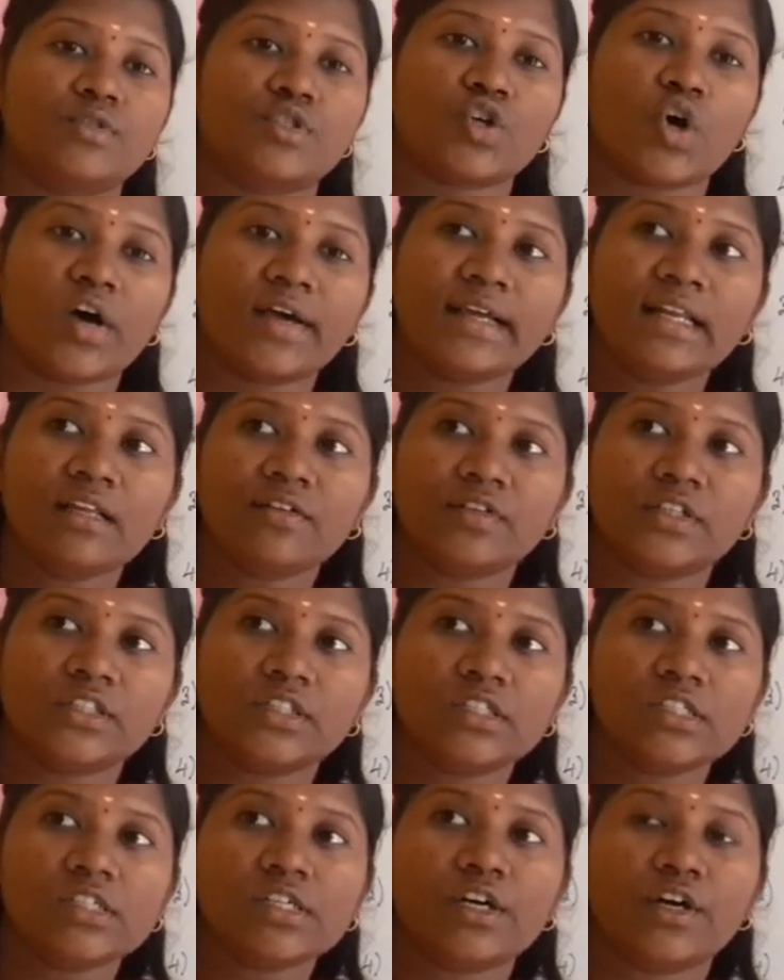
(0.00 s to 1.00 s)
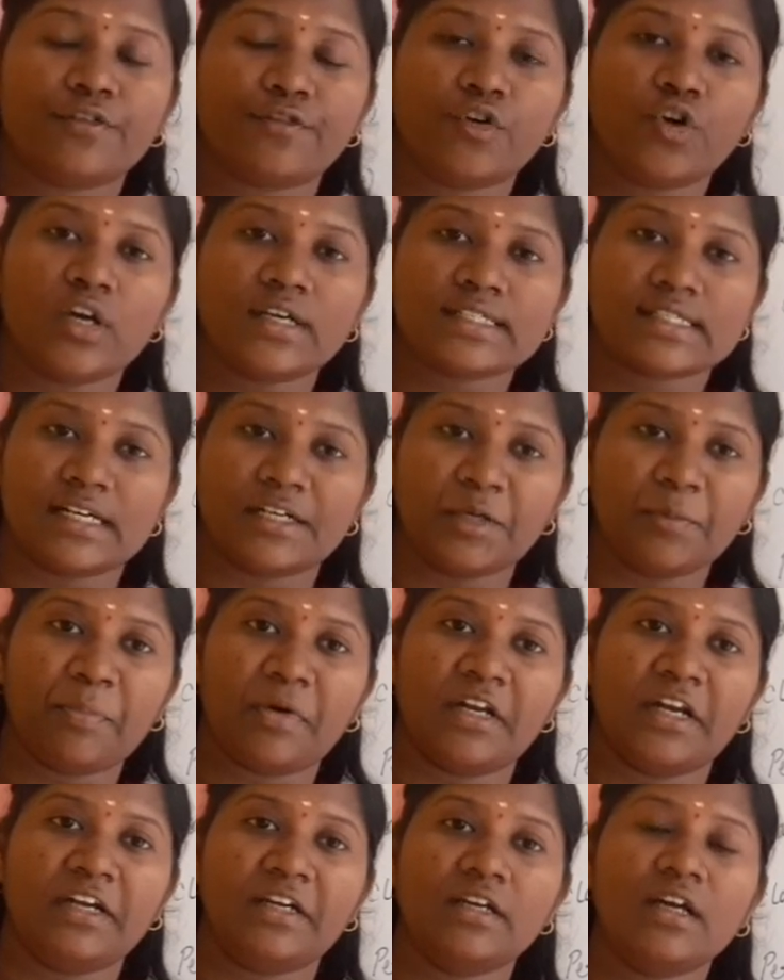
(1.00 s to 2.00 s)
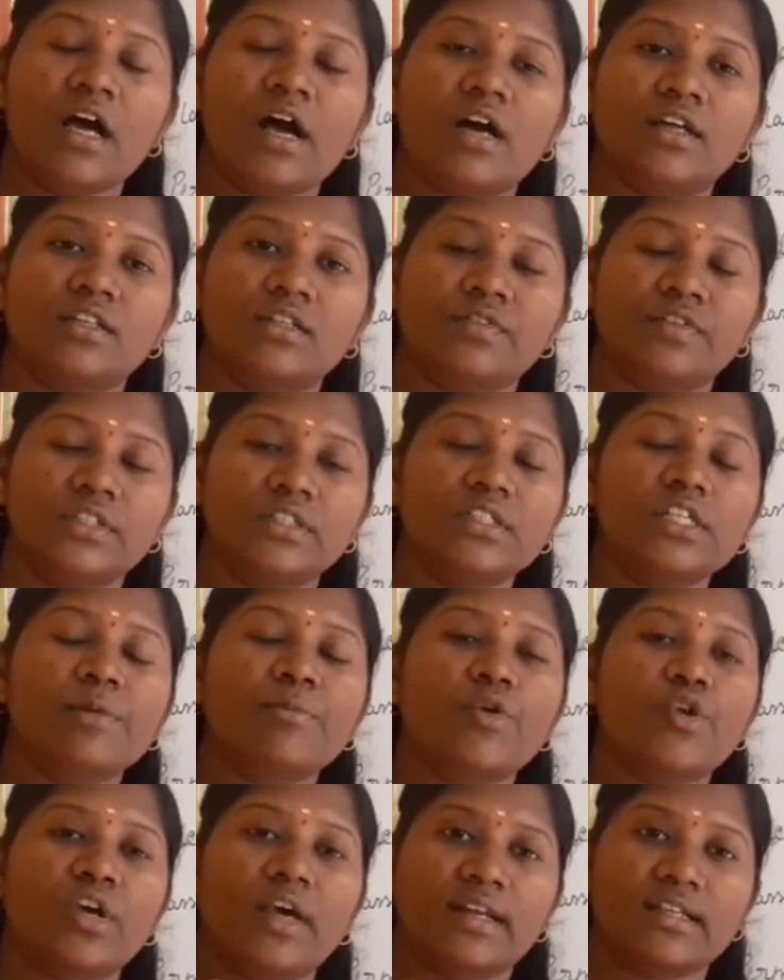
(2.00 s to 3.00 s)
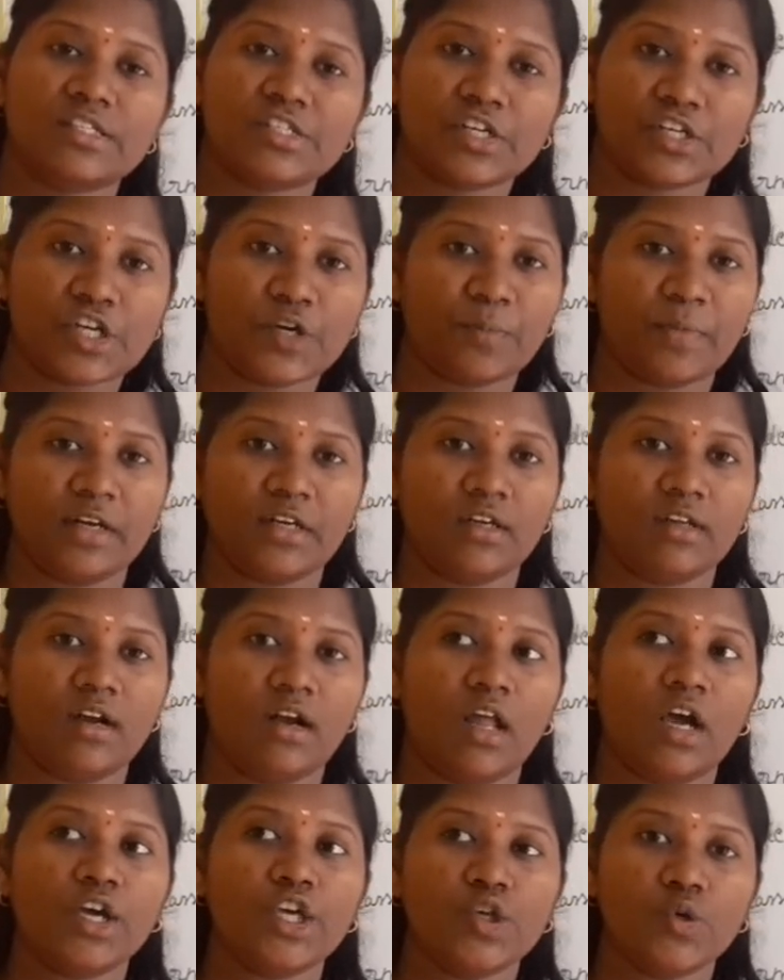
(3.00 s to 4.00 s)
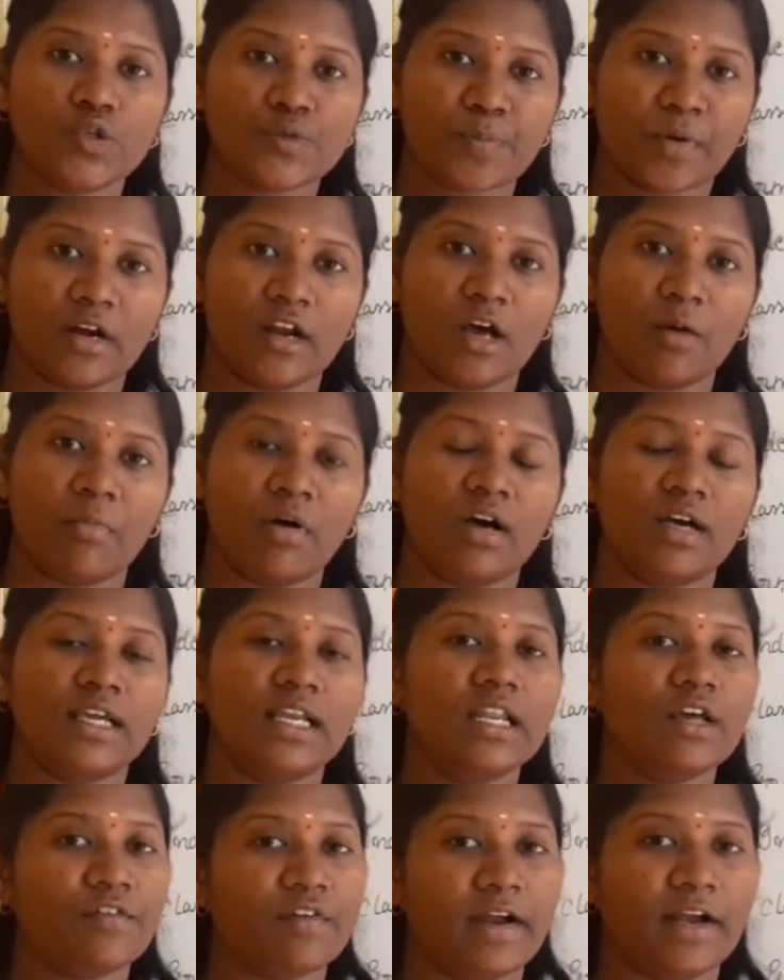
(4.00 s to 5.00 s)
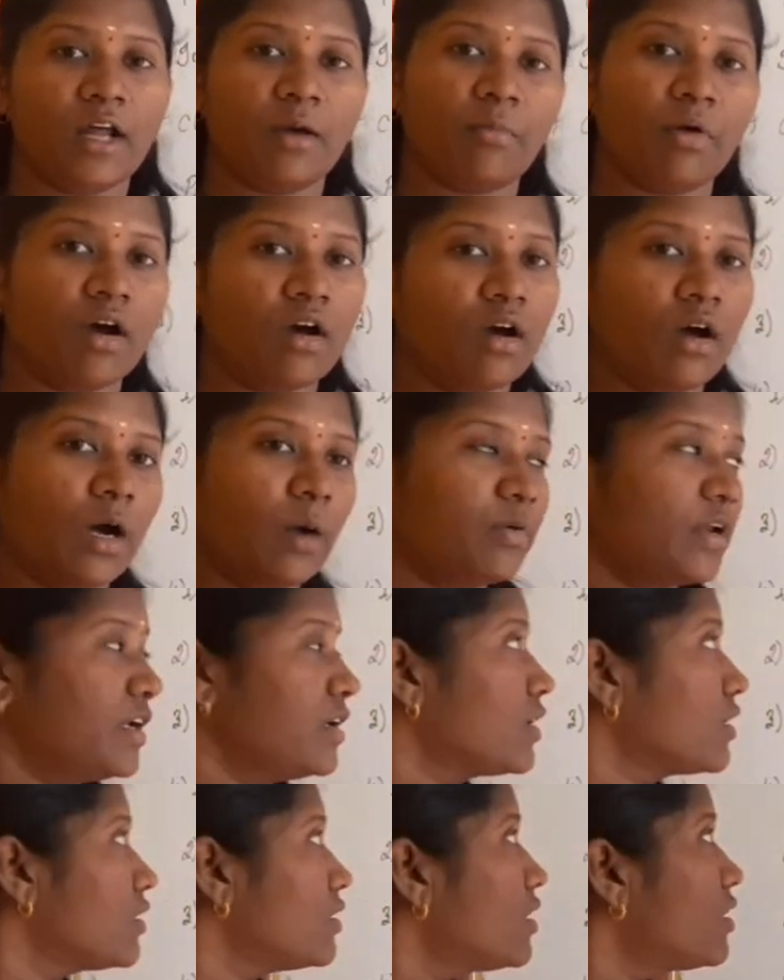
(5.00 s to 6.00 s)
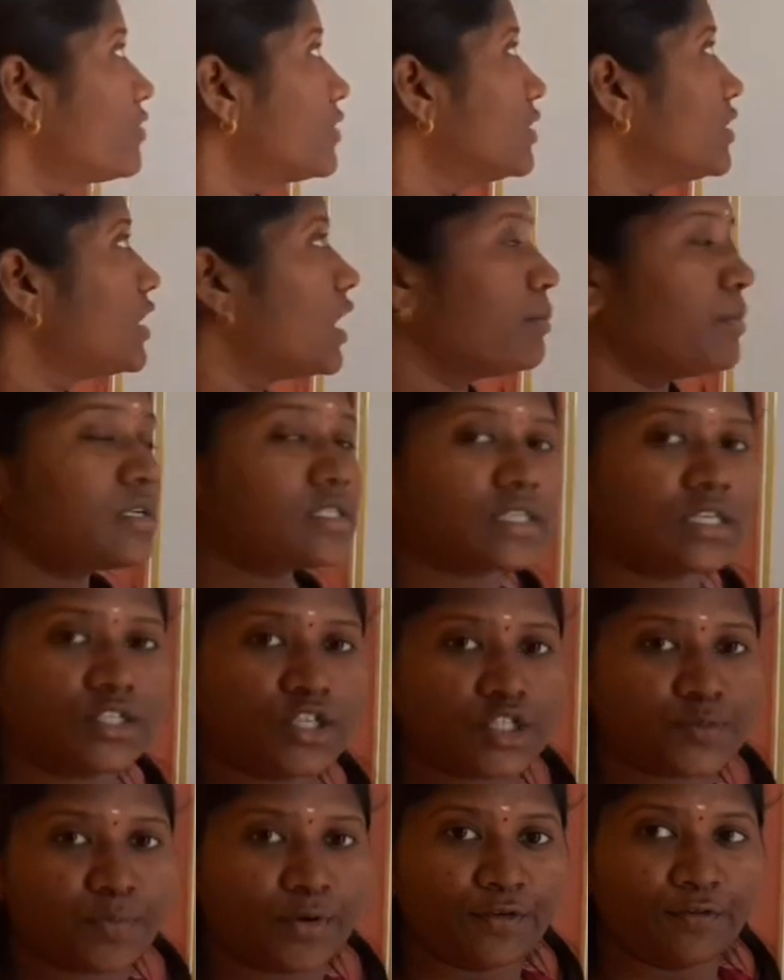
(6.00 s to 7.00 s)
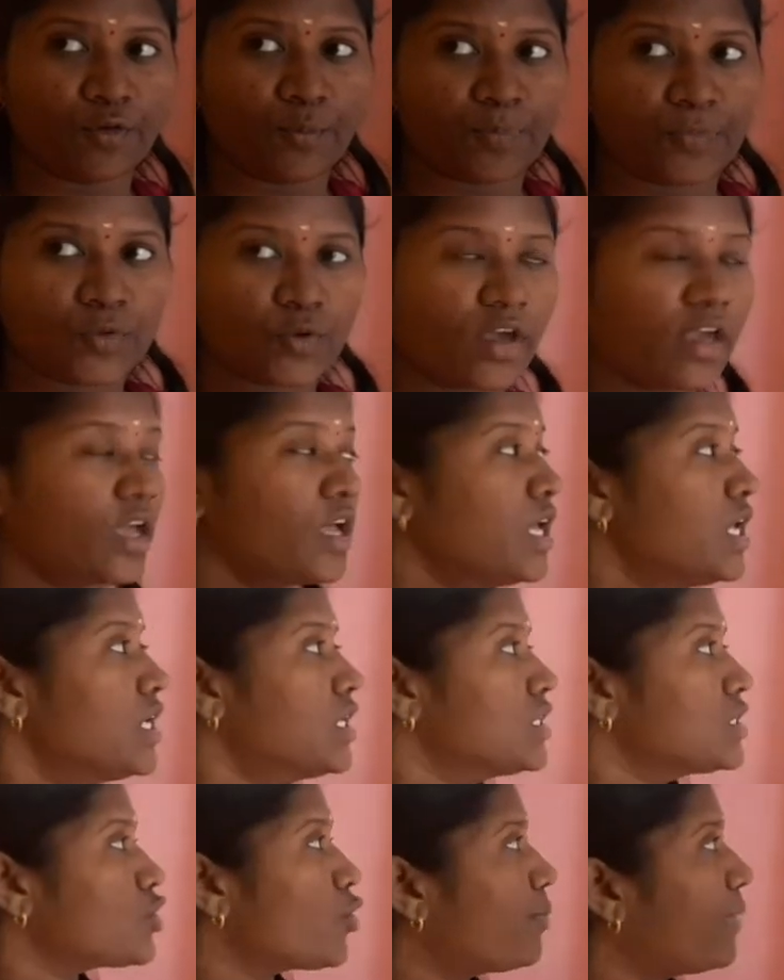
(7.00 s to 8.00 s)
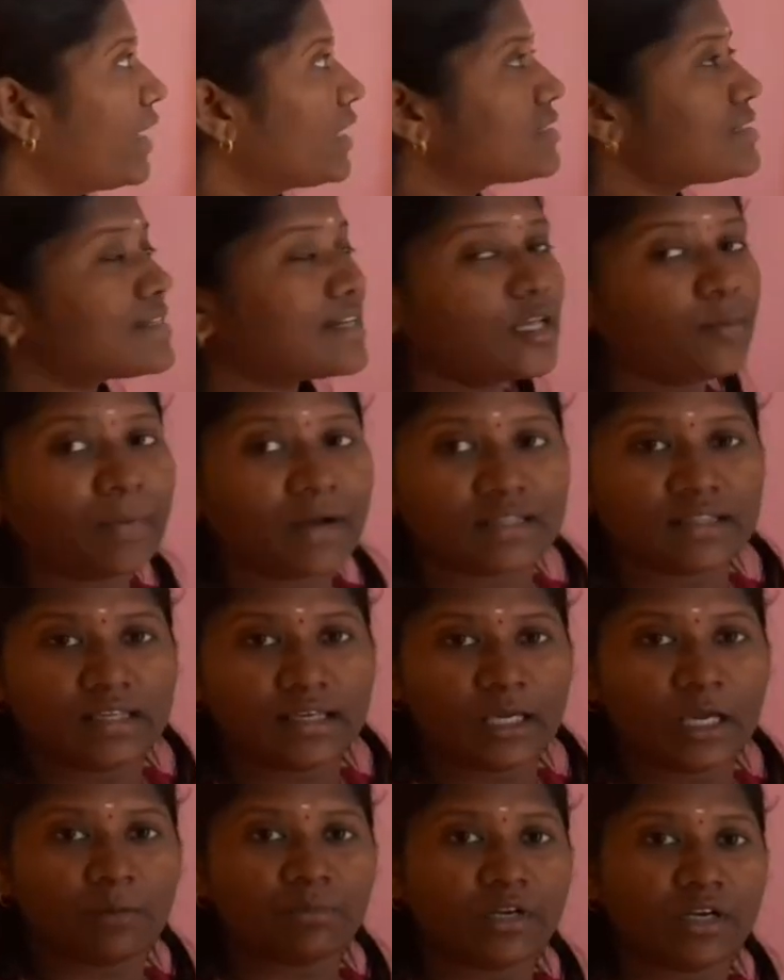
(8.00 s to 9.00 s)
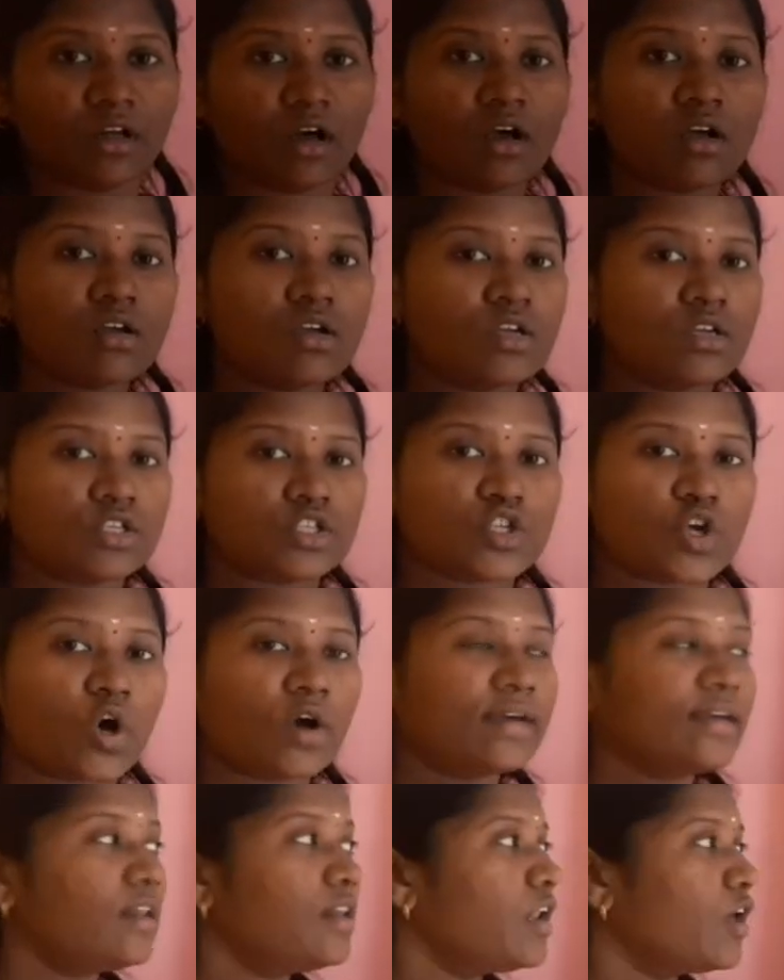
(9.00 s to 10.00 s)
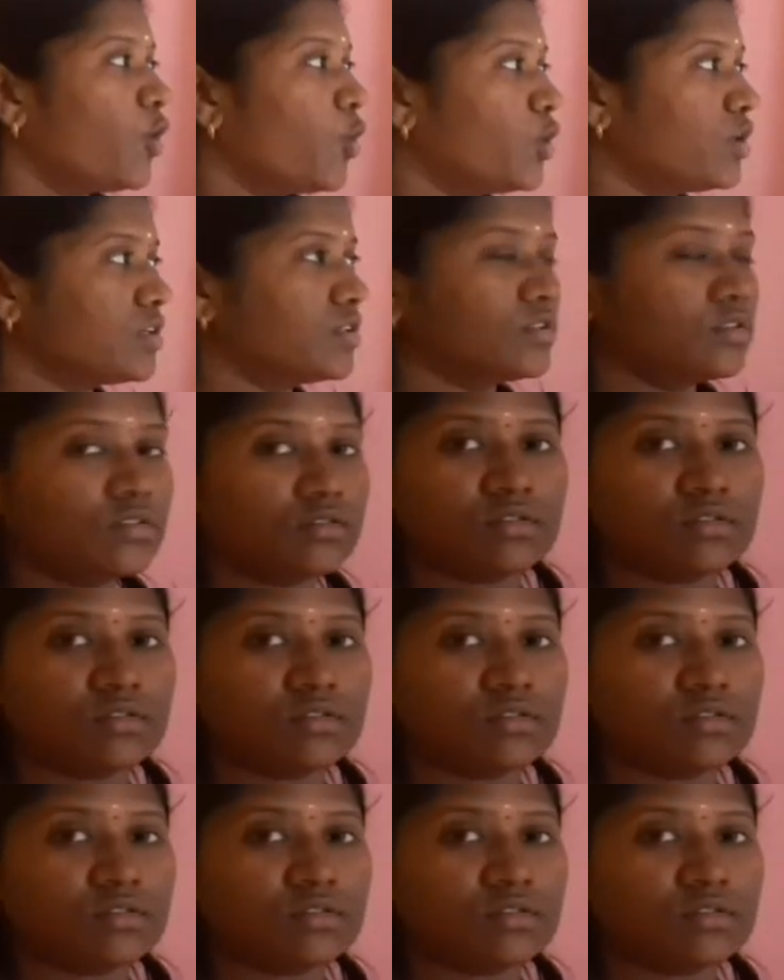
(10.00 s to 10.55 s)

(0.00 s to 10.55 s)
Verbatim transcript: சாயிலை வந்து ஃபுல்லாக uh, ஸ்டடி பண்ணிவிட்டு அதை வந்து நம்ம ஒரு கன்ஸ்ட்ரக்ஷன் மெட்டீரியலாக யூஸ் பண்ணலாமா இல்லை வேணாமா அப்படின்றது தான் வந்து நம்ம சஜஸ்ட் பண்ணுவோம் ஓகே ஸோ பேசிக்லி பார்த்தீங்க அப்படின்னா சாயில் ஒரு